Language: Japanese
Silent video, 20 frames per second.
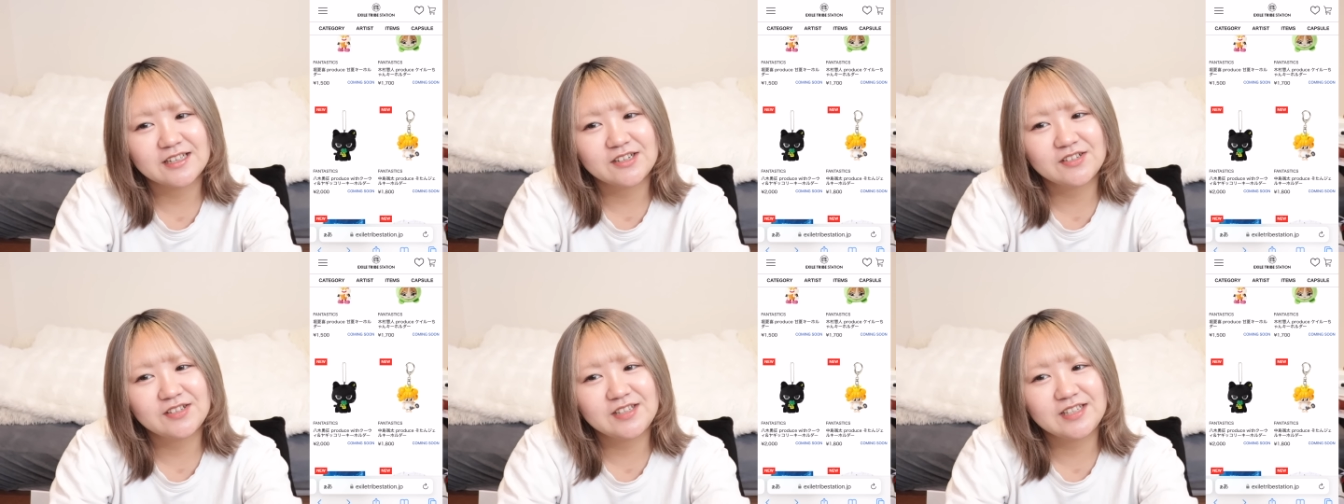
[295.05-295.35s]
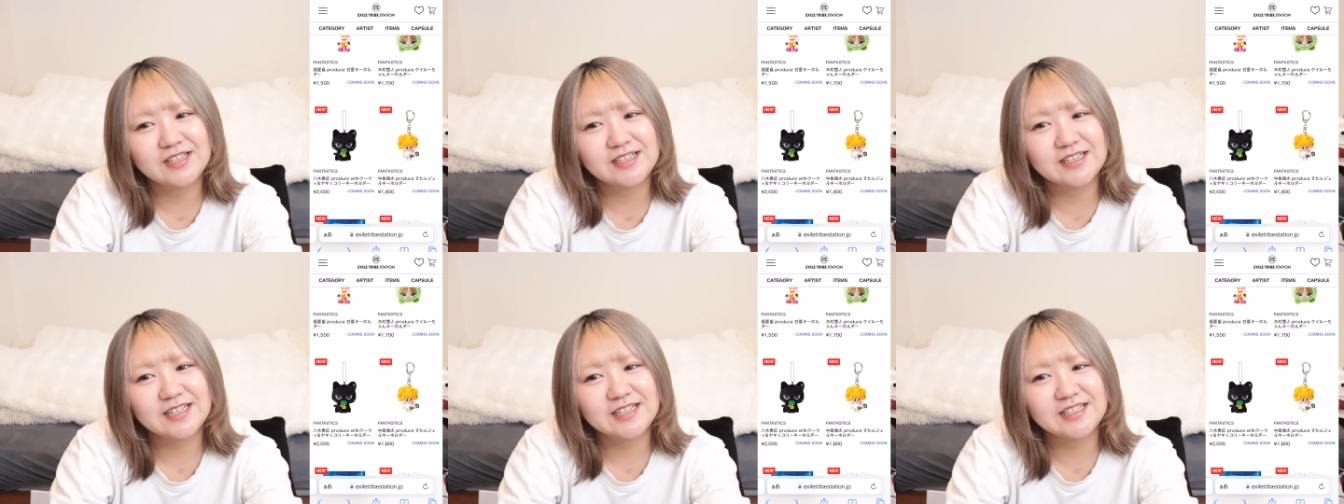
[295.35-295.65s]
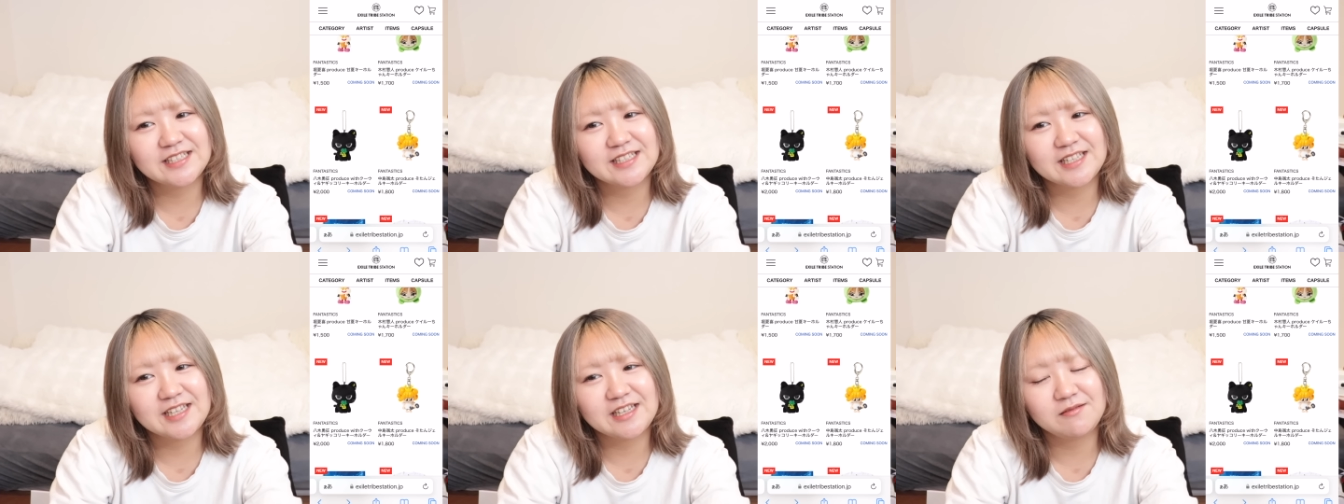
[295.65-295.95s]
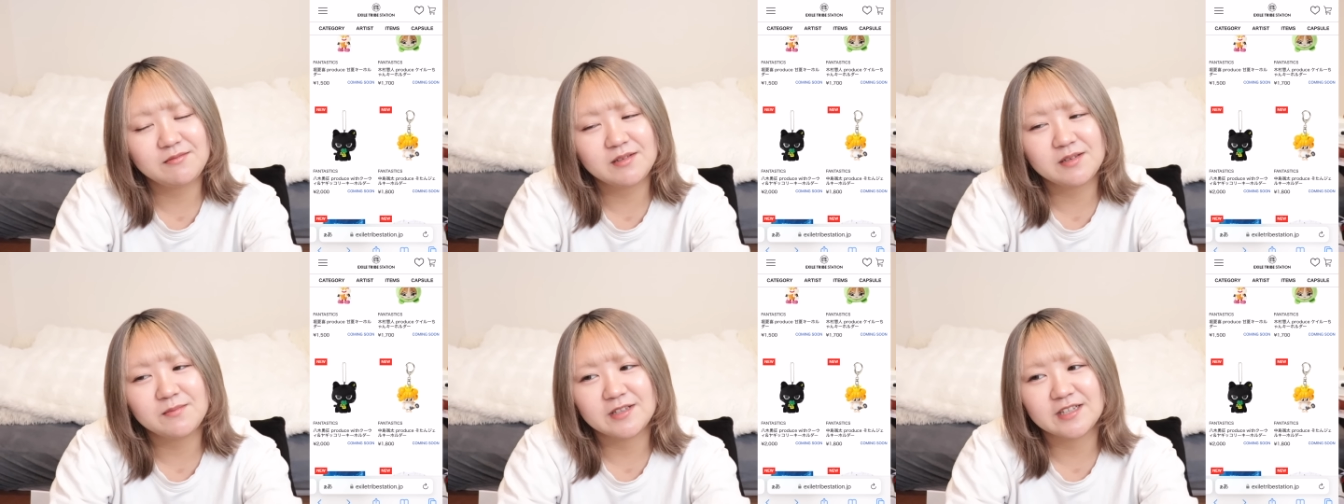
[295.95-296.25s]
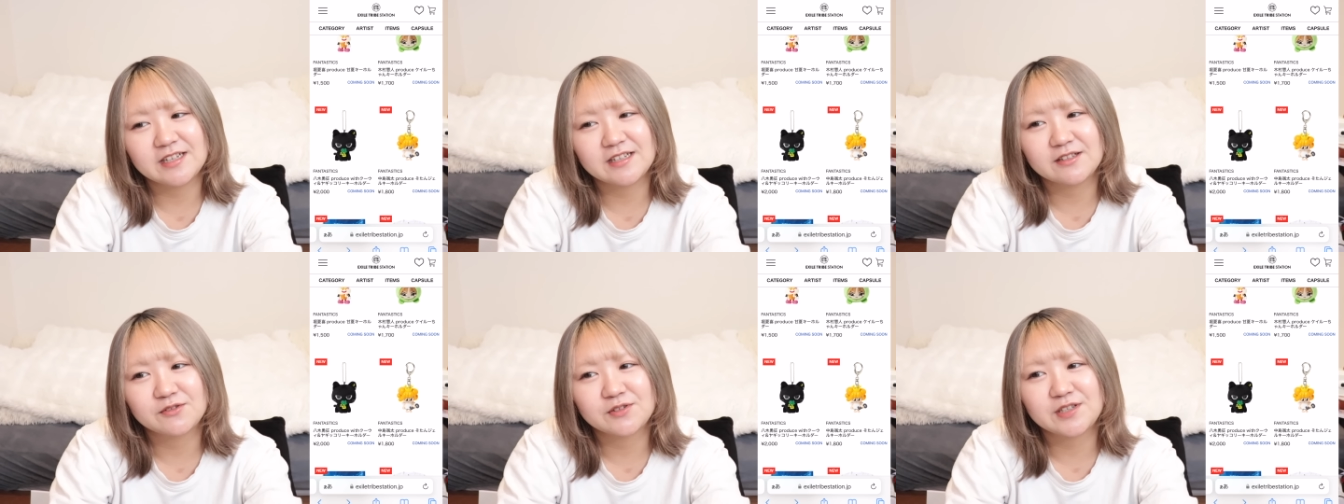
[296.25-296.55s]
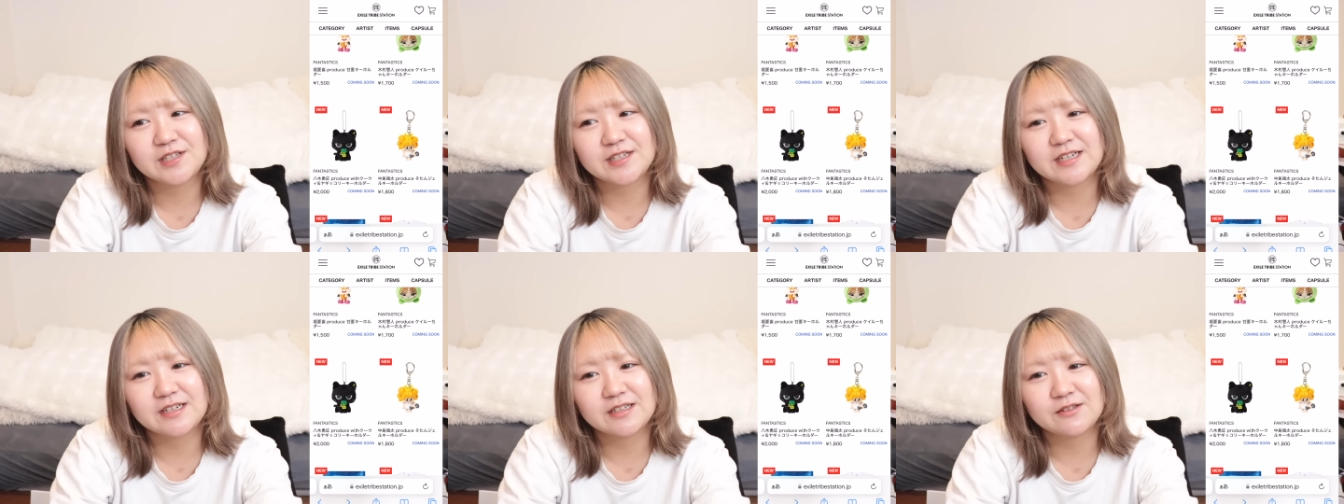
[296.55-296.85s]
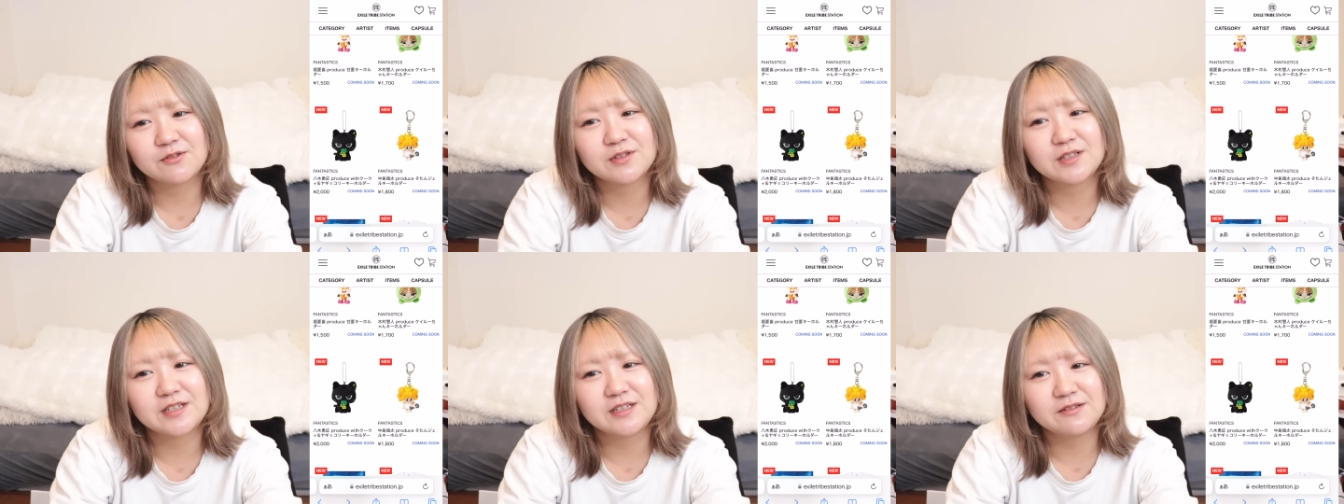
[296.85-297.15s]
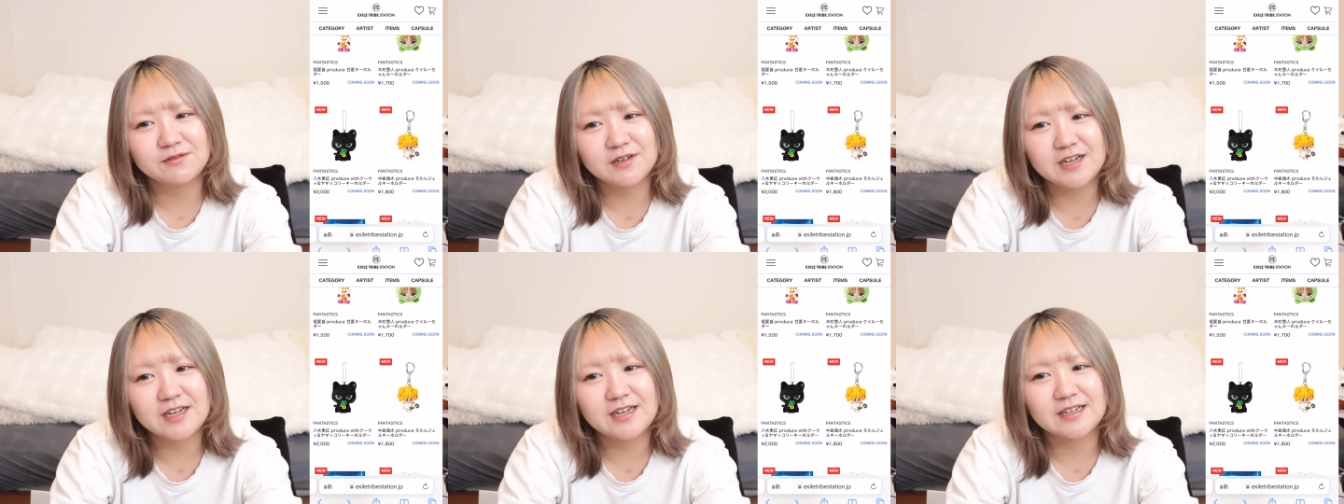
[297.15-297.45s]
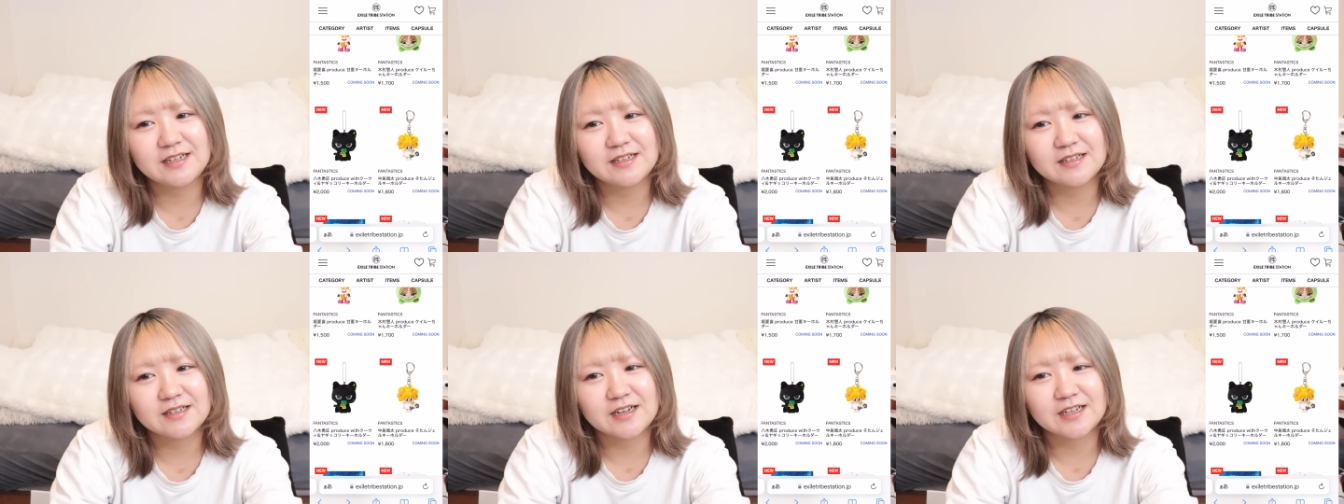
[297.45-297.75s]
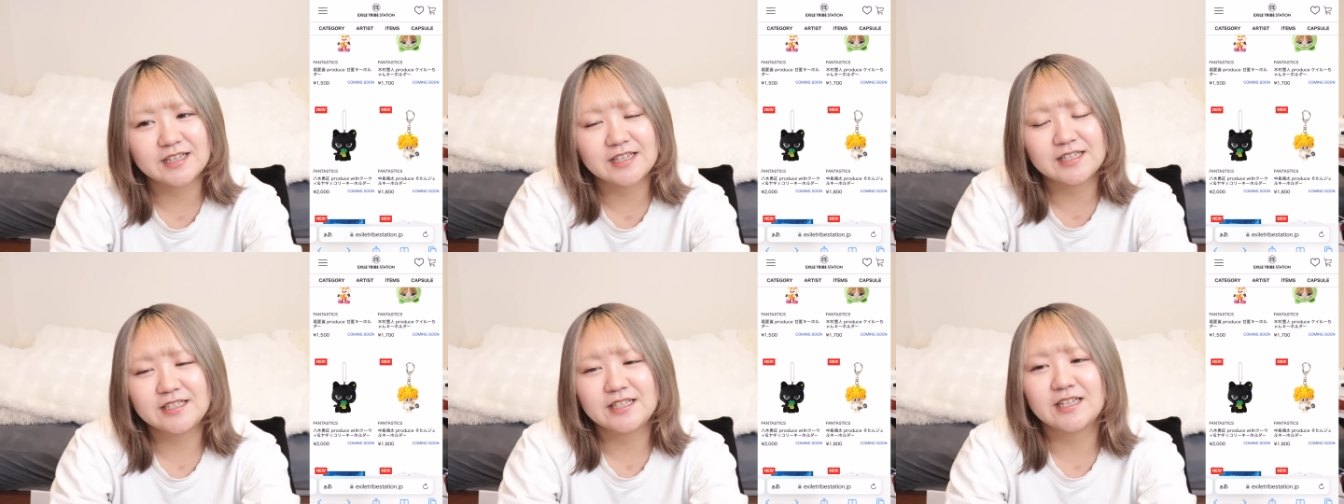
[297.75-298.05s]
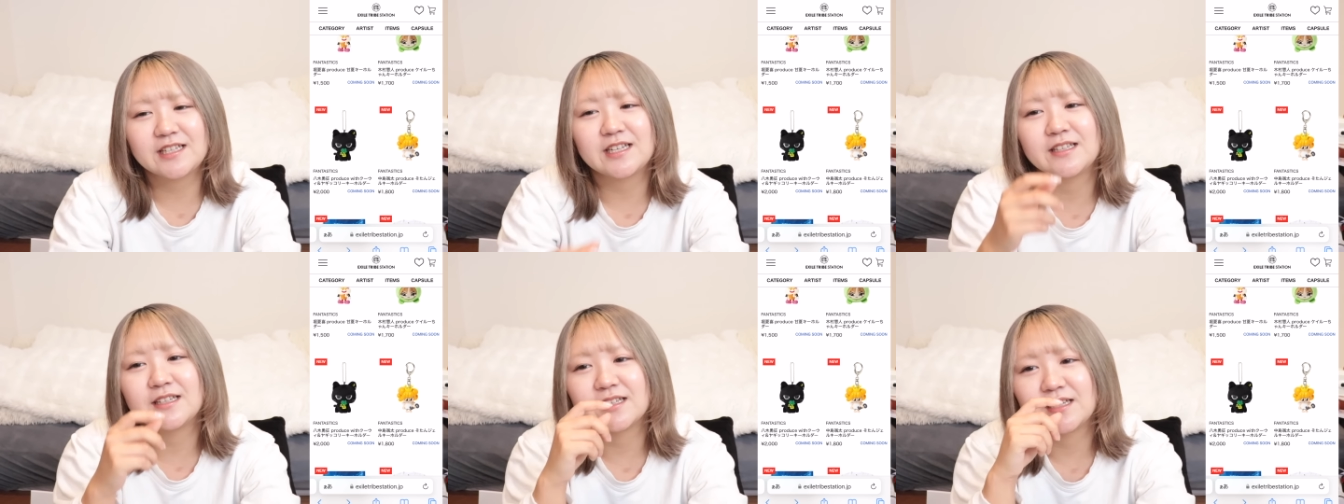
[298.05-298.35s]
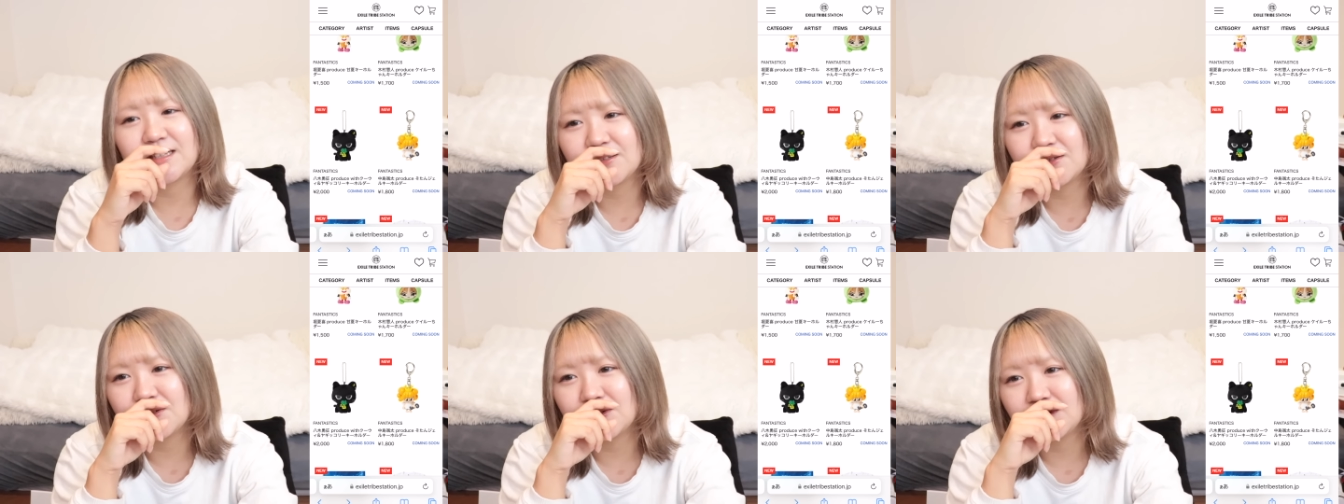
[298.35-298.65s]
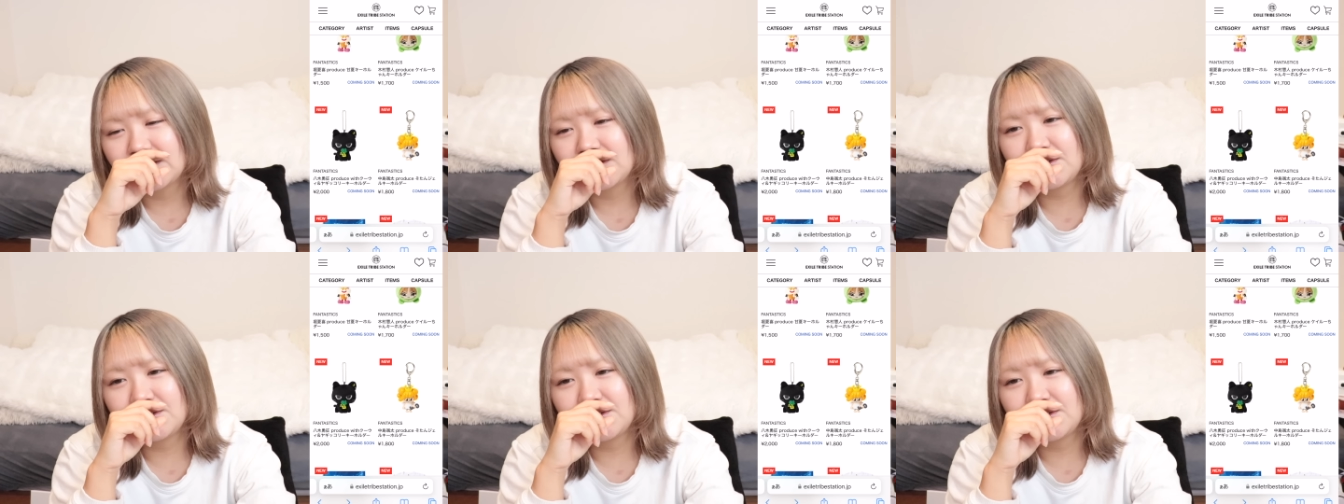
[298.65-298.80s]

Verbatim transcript: LDHTV みたいな時、時は課金してたんだけど、